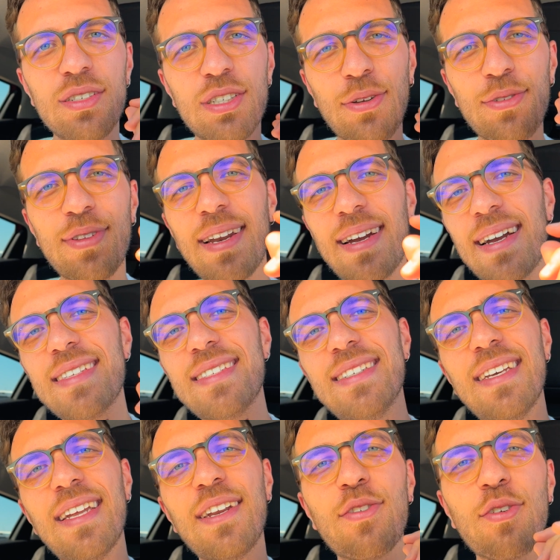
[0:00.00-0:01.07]
Ciao a tutti
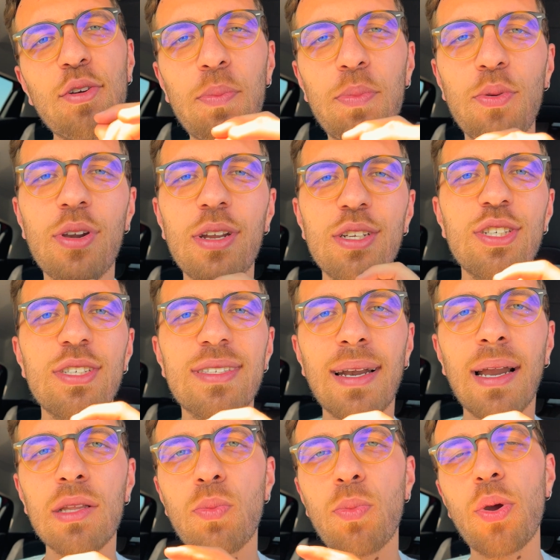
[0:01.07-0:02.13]
ragazzi, ieri non ho più
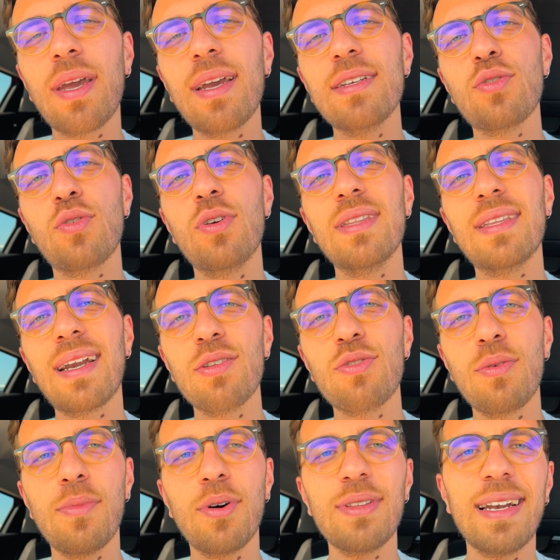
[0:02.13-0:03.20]
registrato poiché sono
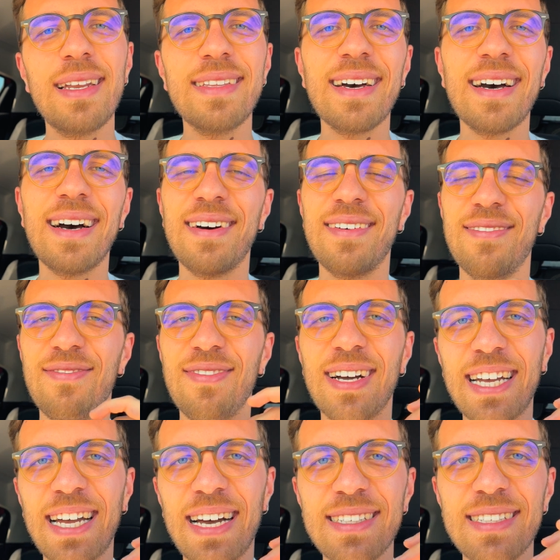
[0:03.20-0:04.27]
entrato in modalità
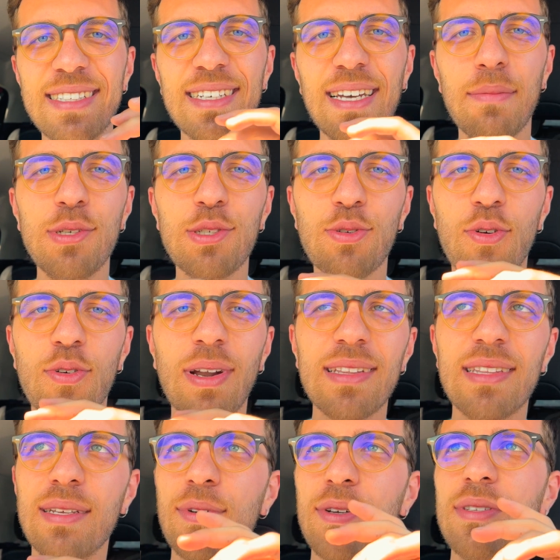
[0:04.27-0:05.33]
vacanza e mi sono un
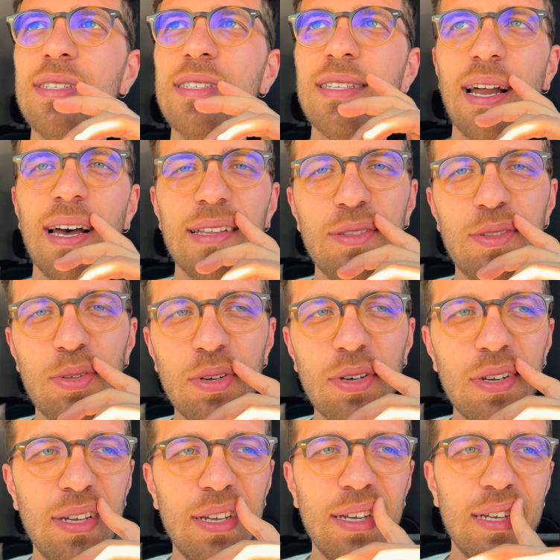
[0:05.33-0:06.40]
attimo
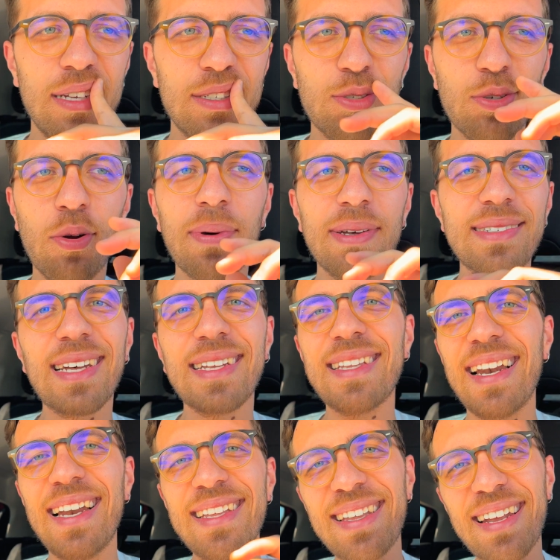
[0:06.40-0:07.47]
distratto e sono
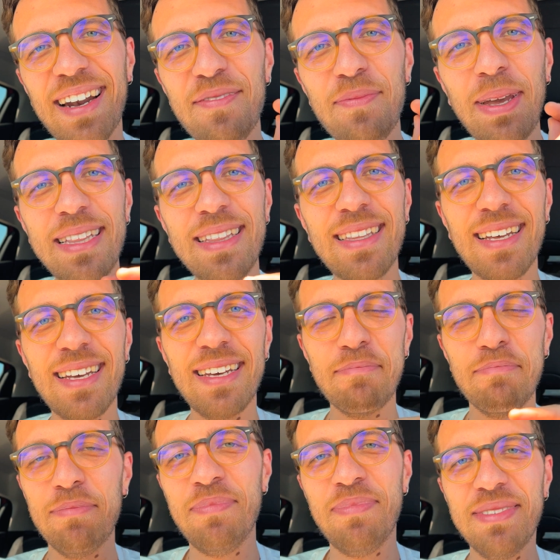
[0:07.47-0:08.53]
passate
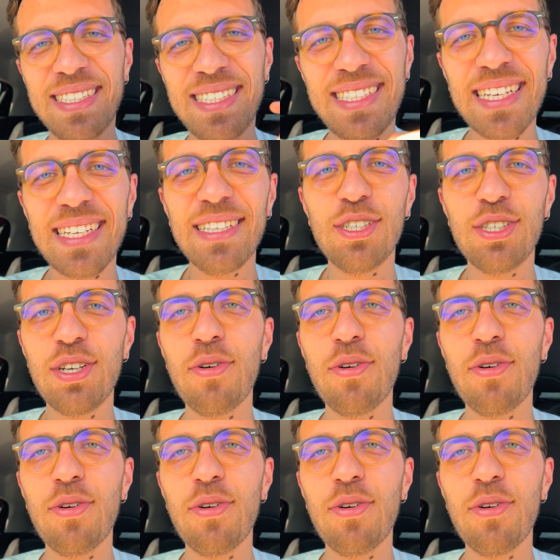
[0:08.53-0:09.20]
letteralmente 16